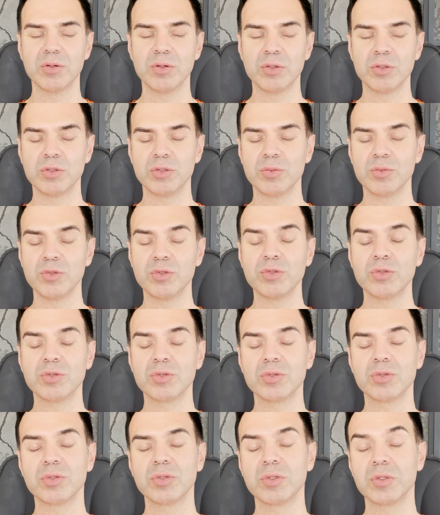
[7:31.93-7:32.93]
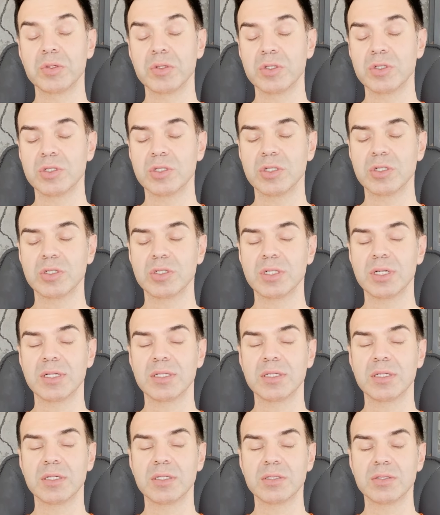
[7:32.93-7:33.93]
Özümüz ışık
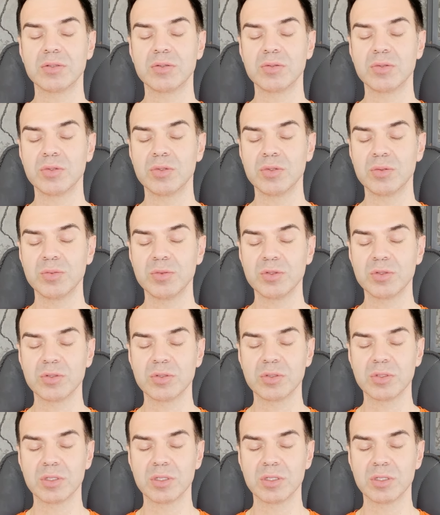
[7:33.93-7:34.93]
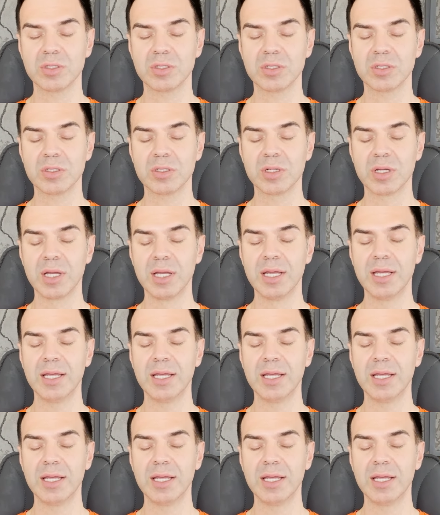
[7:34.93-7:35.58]
canlar, ruhumuz ışık,